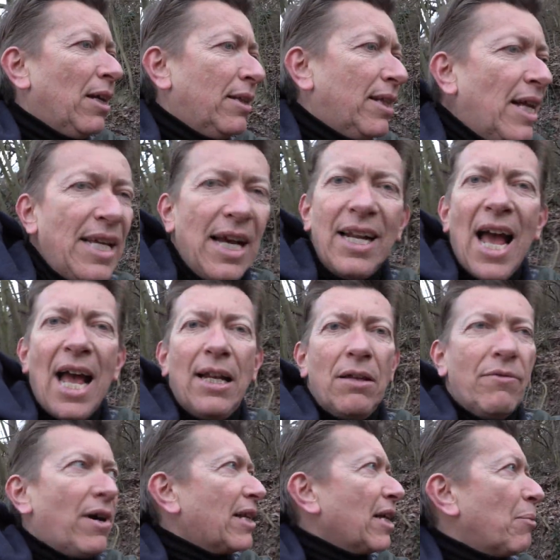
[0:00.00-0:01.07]
degli anelli
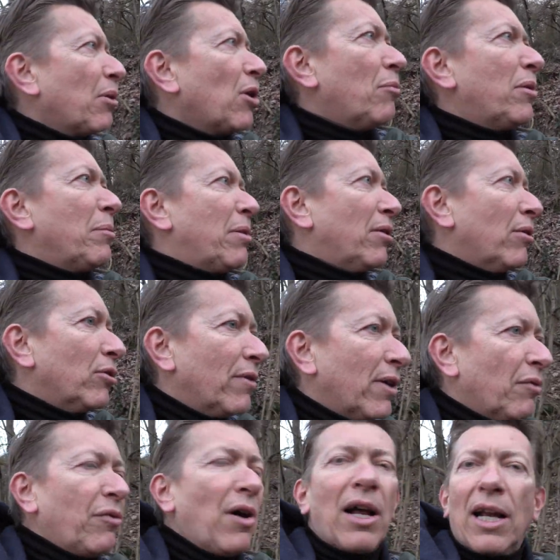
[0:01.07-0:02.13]
veri e propri per non dover
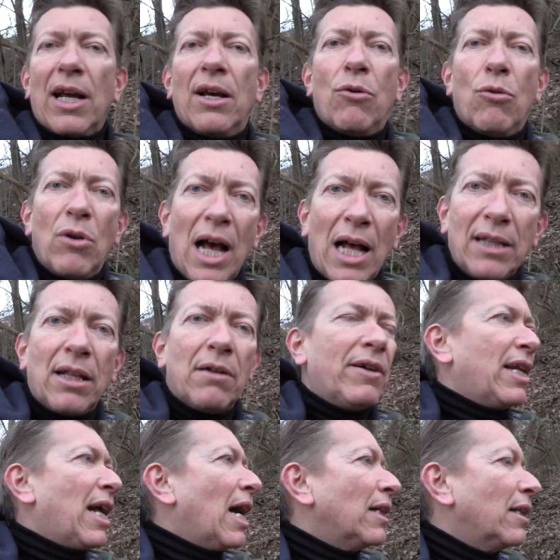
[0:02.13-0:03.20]
fare un'anda
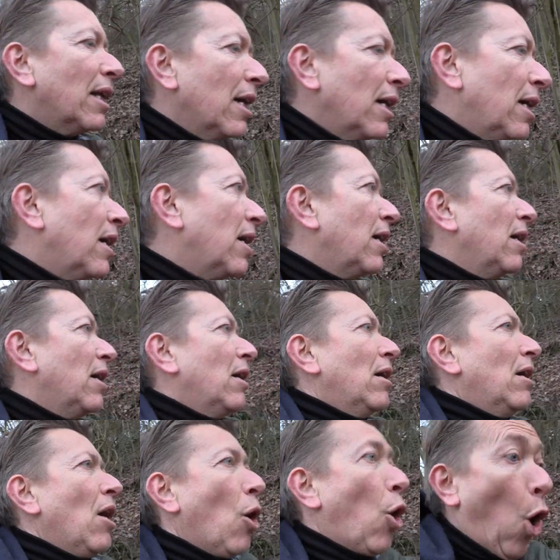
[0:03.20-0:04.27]
venanda
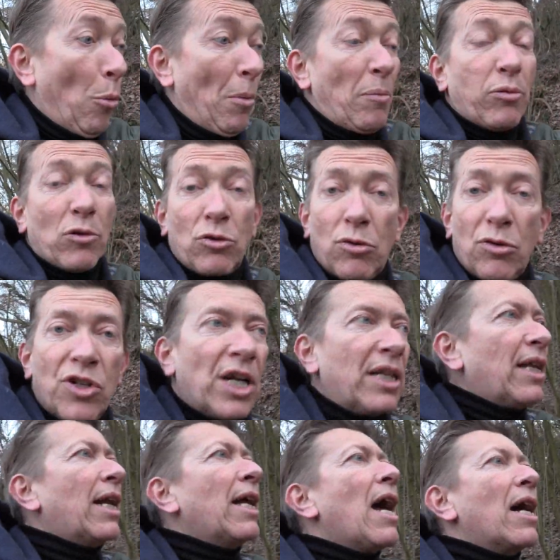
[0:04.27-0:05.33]
come può
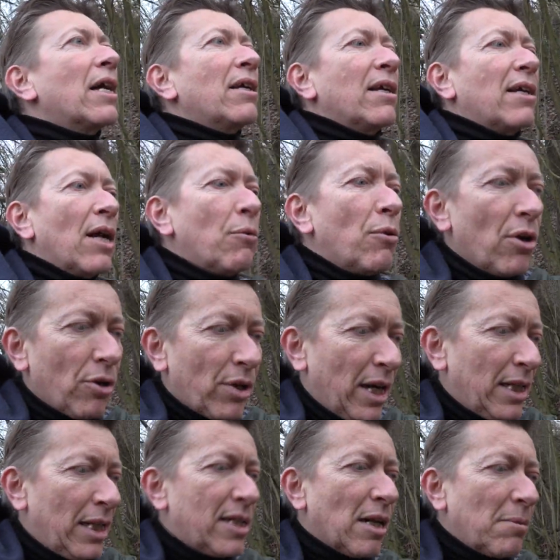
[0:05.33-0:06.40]
succedere anche che quello che
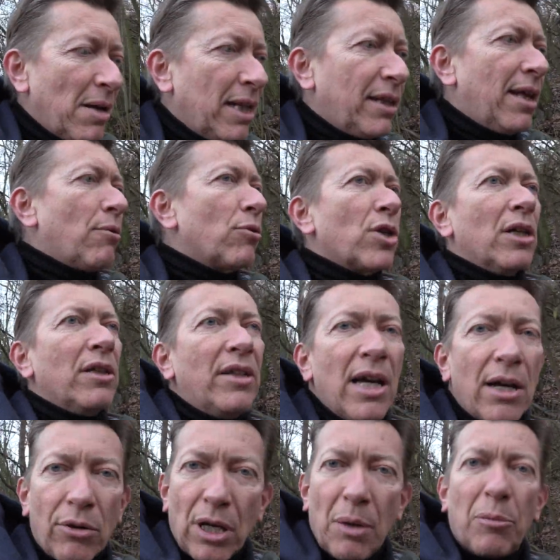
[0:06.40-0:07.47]
inizialmente è un
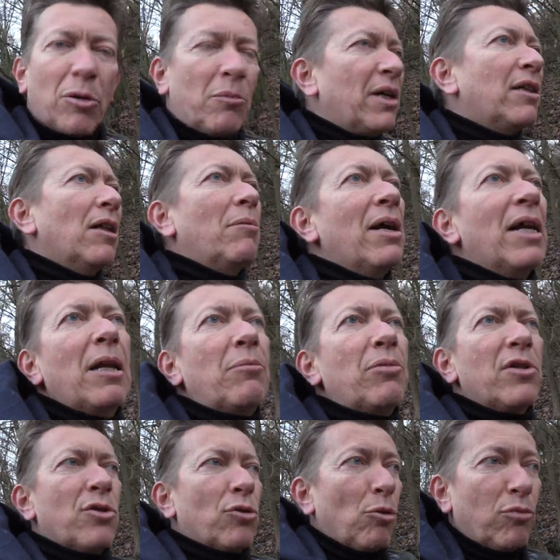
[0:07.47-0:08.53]
sentiero che promette bene poi a
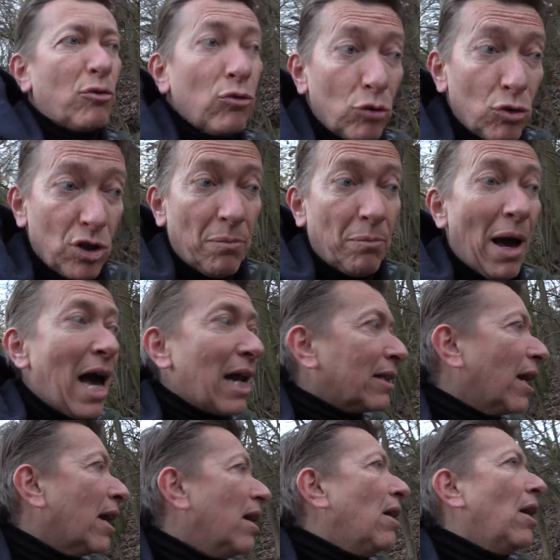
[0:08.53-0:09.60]
un certo punto si
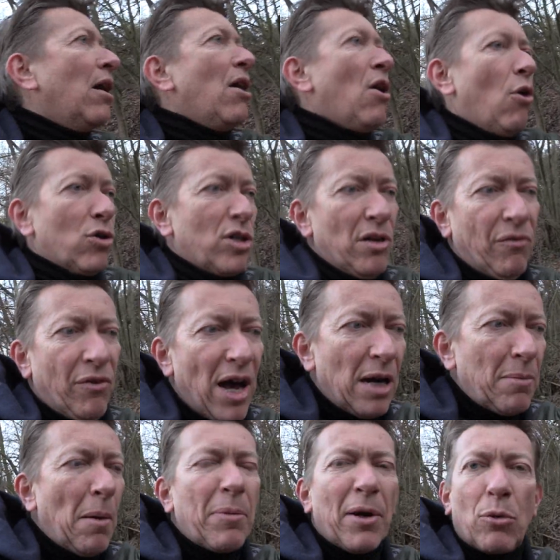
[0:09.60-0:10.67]
perde o si
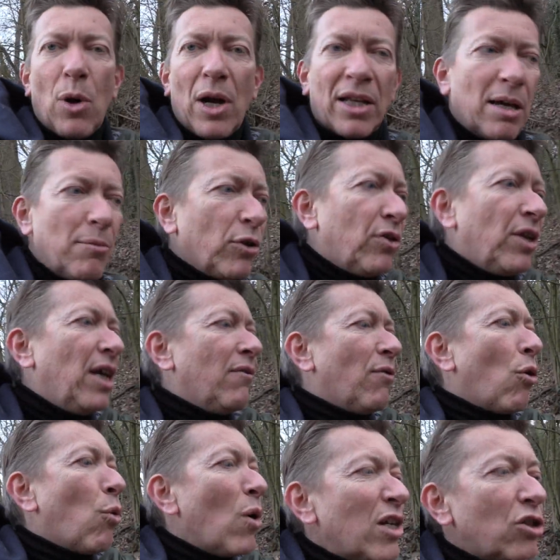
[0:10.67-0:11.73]
ferma per qualche motivo.
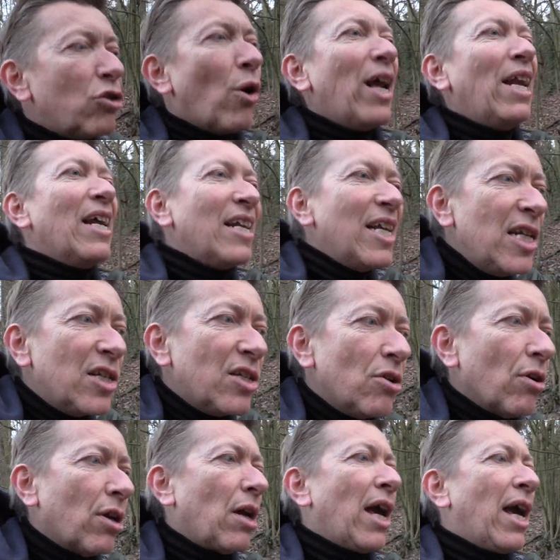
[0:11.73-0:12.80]
Questo è il
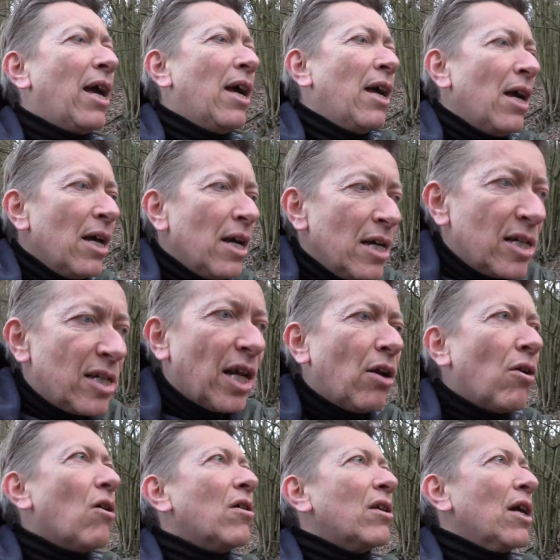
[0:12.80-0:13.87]
rischio che si
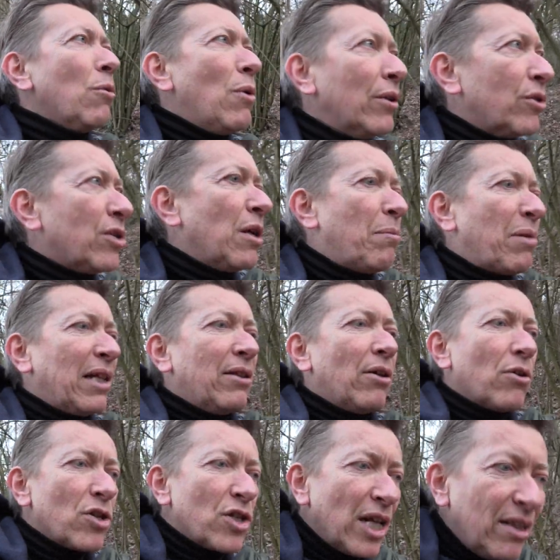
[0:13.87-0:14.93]
corre quando si
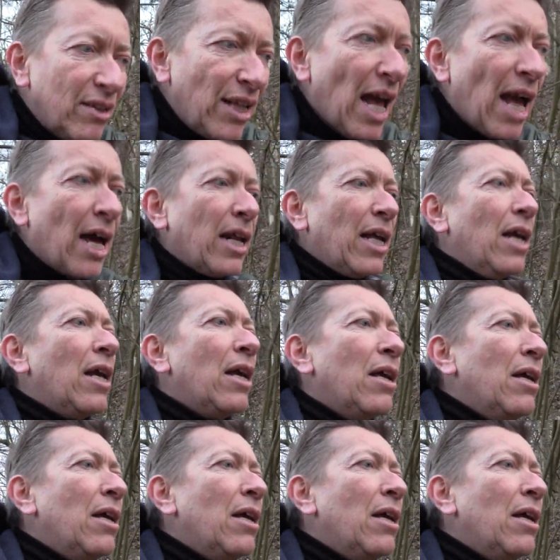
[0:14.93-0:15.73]
prendono sentieri